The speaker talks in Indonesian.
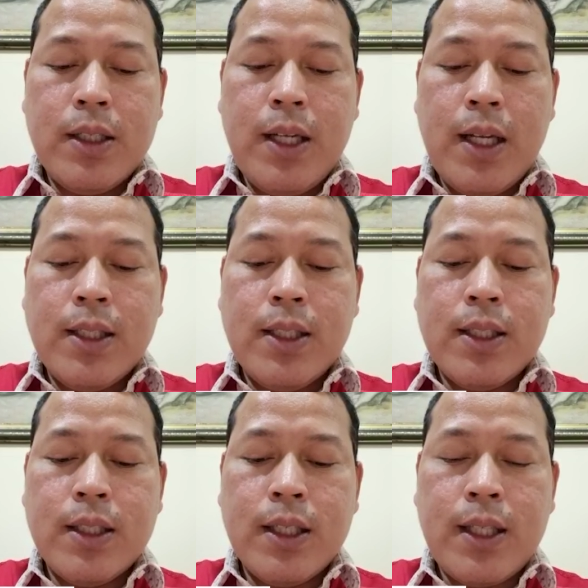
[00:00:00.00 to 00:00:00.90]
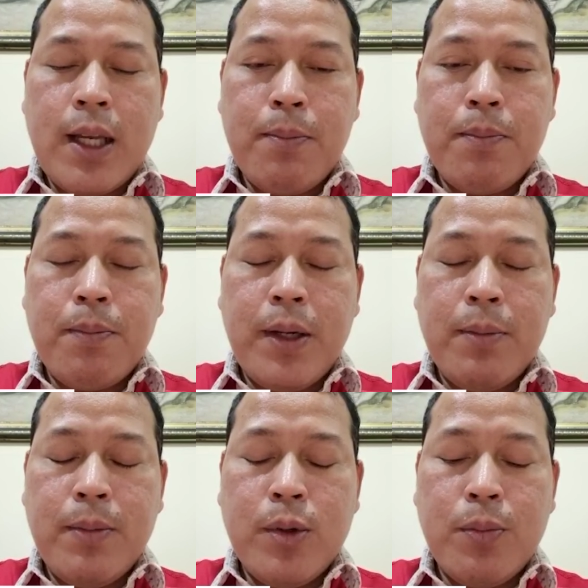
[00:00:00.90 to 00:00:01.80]
dan staf
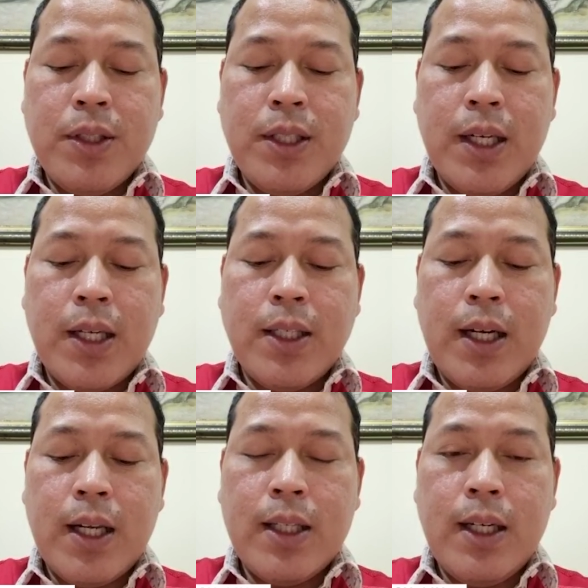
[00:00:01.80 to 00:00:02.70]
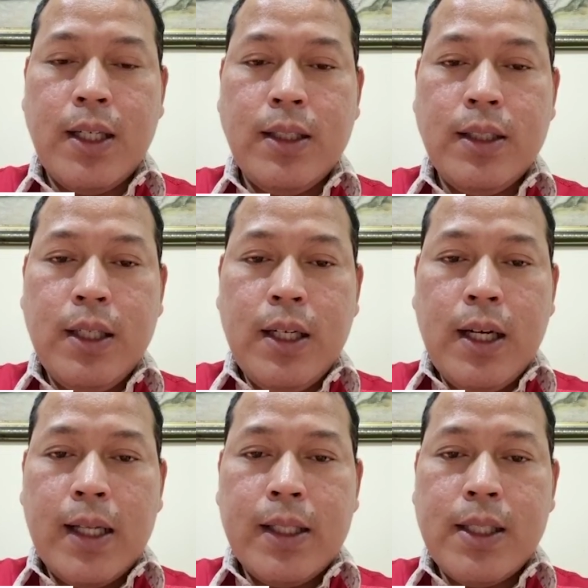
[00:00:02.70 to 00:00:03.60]
PMI Provinsi DKI Jakarta
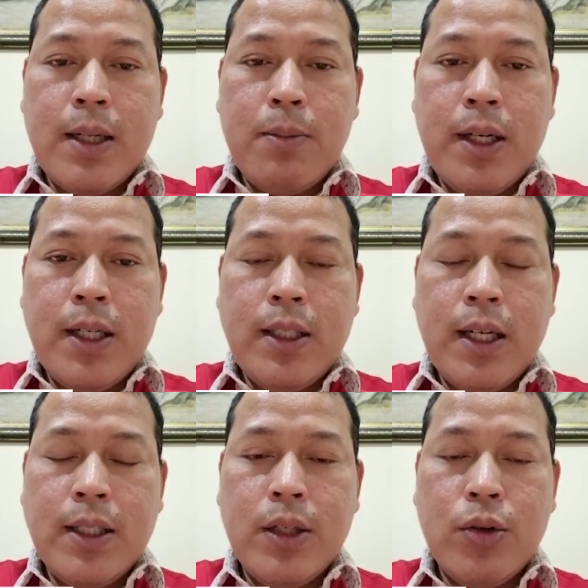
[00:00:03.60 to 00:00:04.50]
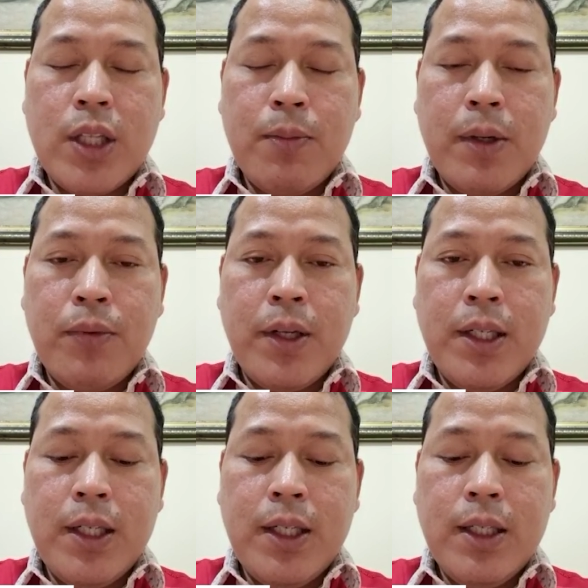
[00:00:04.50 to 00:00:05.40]
atas nama Haji Rustam
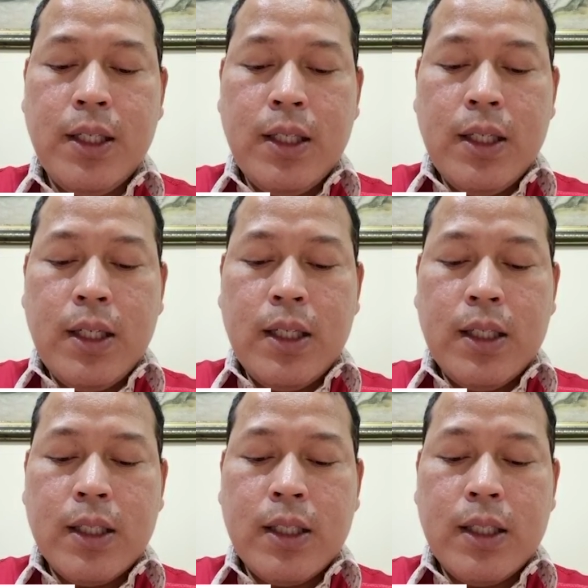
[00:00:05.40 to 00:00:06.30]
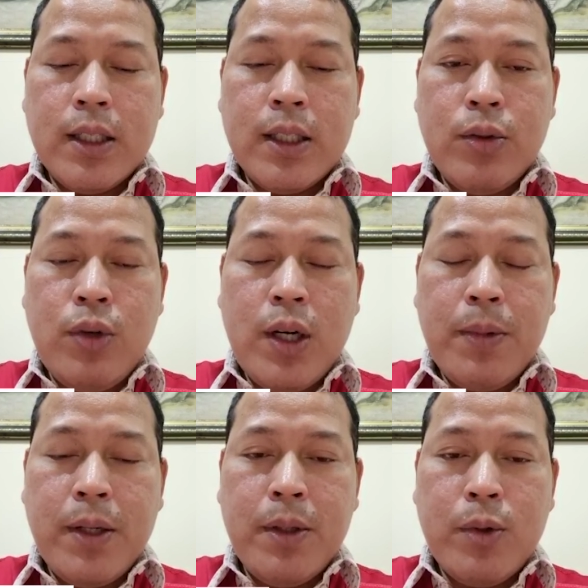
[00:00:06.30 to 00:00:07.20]
Effendi, Ketua
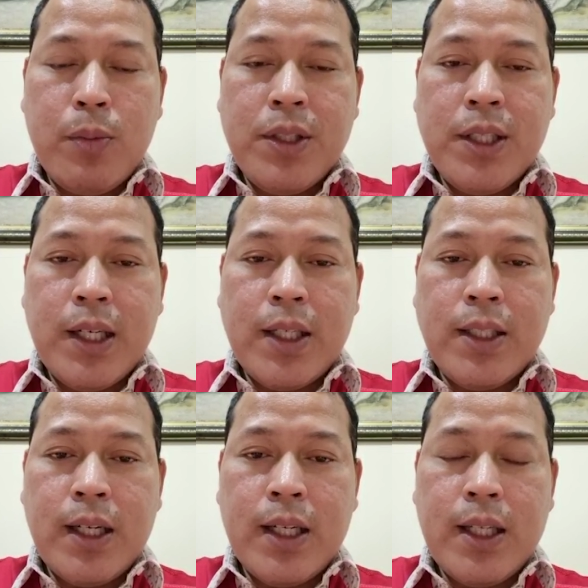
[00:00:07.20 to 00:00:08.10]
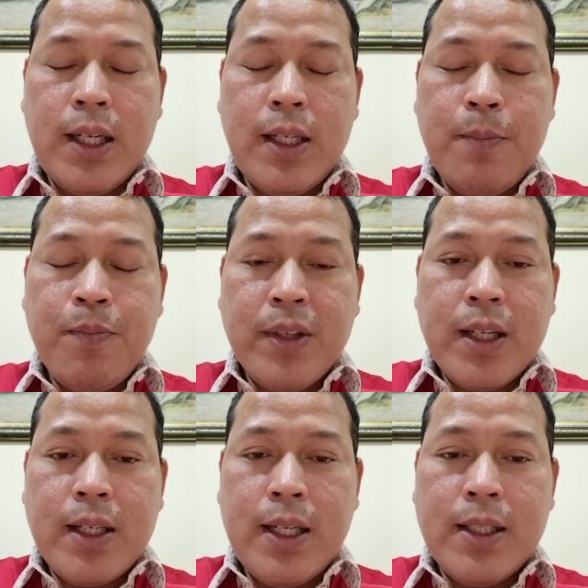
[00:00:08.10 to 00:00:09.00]
PMI Provinsi DKI Jakarta,
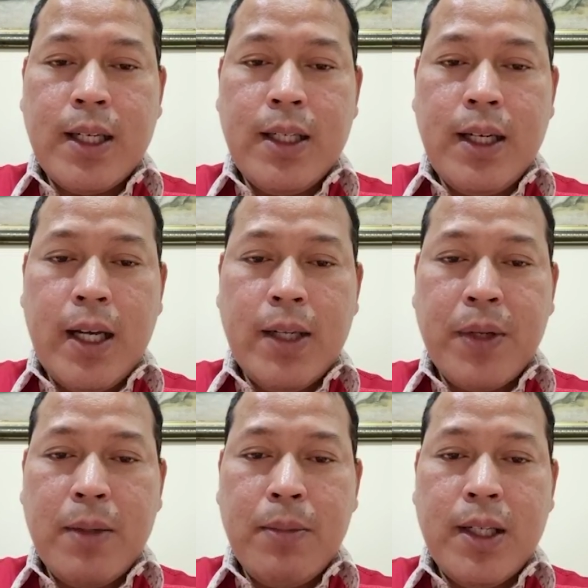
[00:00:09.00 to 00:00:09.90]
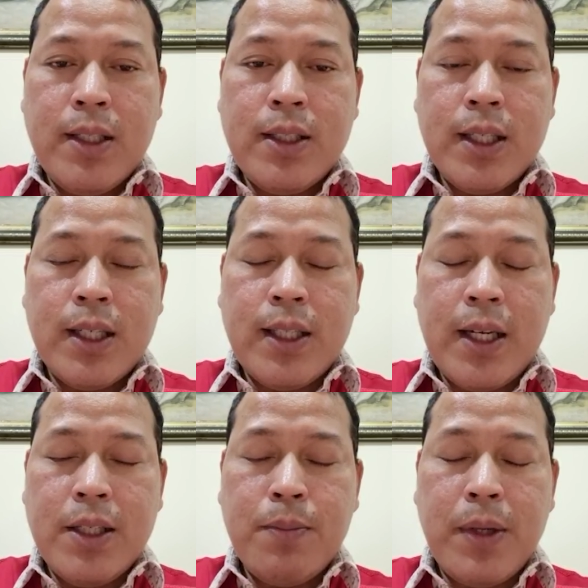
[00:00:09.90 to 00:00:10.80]
dan saya Arif Rahman,
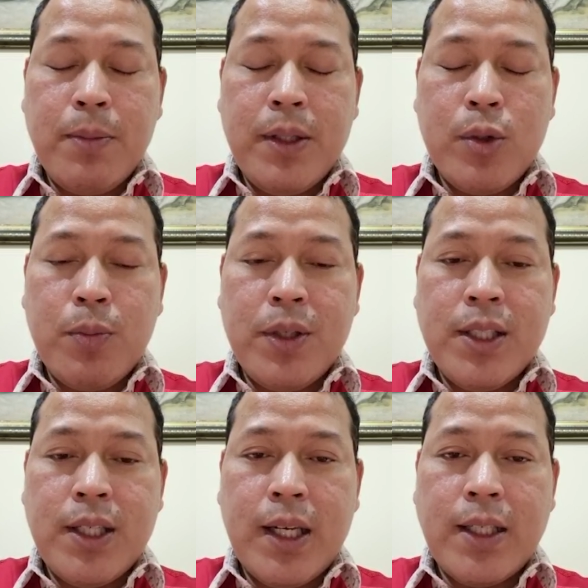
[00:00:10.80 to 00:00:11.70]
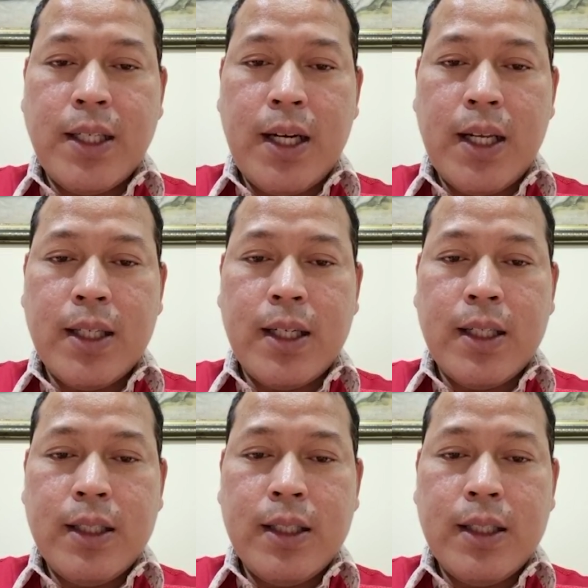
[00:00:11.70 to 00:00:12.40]
Sekretaris PMI Provinsi DKI Jakarta.